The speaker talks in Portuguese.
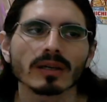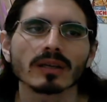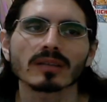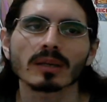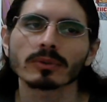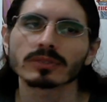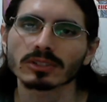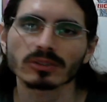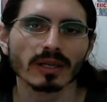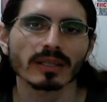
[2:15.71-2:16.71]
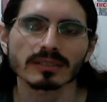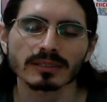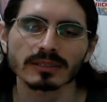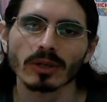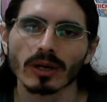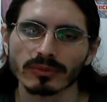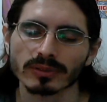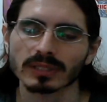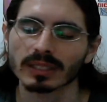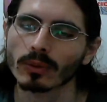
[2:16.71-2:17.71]
E temos a história desses
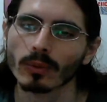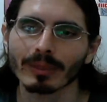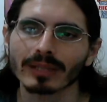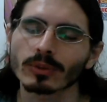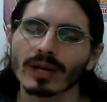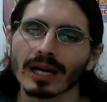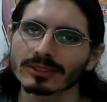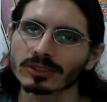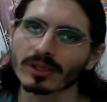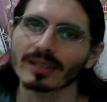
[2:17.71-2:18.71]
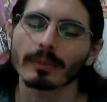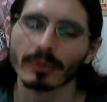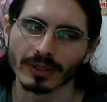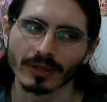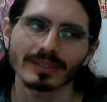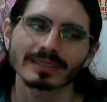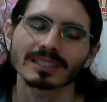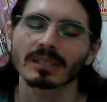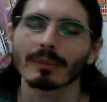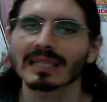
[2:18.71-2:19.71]
Iorfs, né? ou no caso a história da protagonista
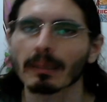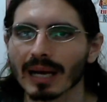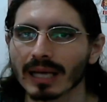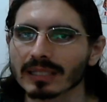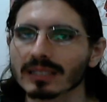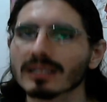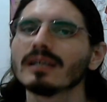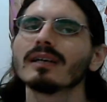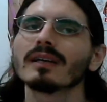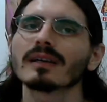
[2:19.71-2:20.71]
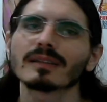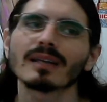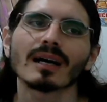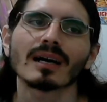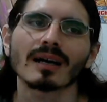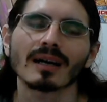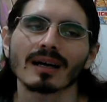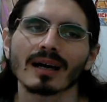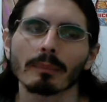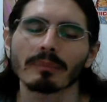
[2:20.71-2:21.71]
chamada Máquia,
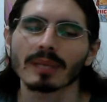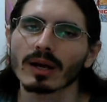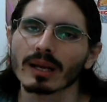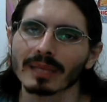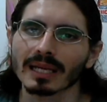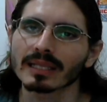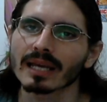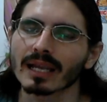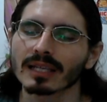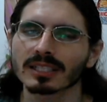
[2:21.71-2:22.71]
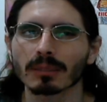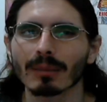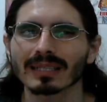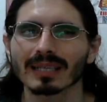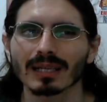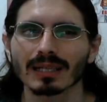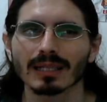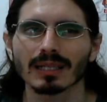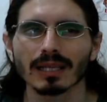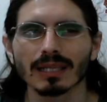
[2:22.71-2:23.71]
da melhor amiga dela, chamada
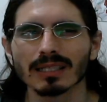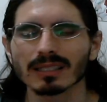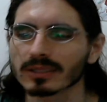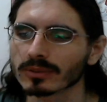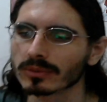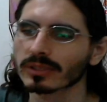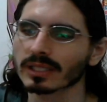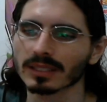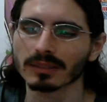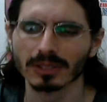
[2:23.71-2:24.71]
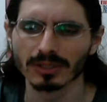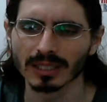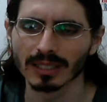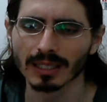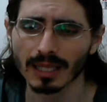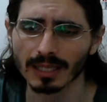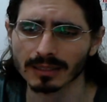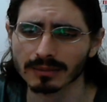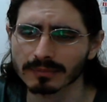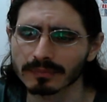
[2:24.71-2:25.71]
Lelia. Eu vou ver aqui, acho que é Lelia.